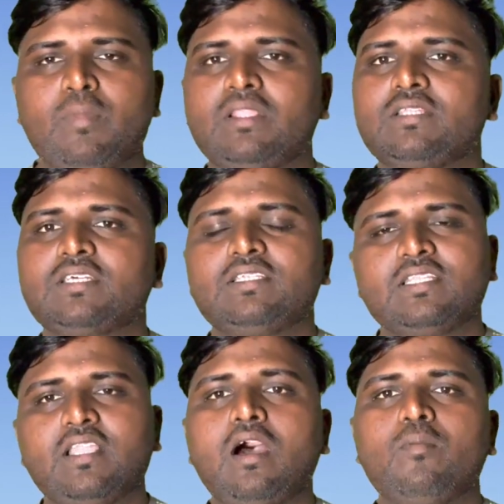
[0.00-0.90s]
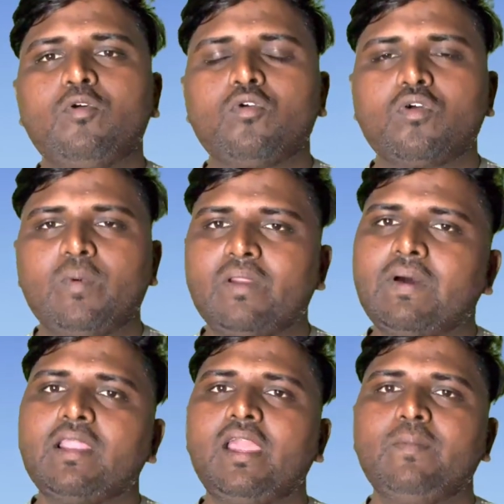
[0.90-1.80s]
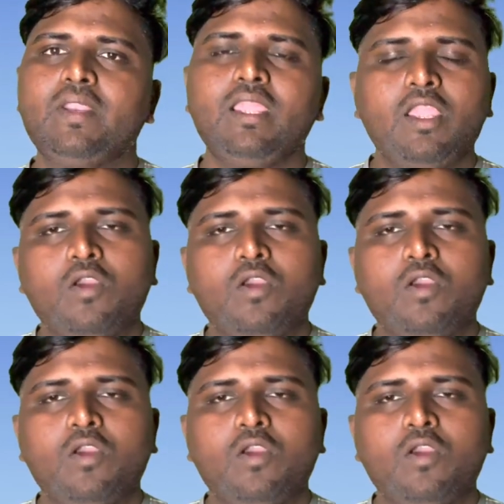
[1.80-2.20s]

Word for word: पंद्रह साल जितना आप लोगों को बनवाना है एफडी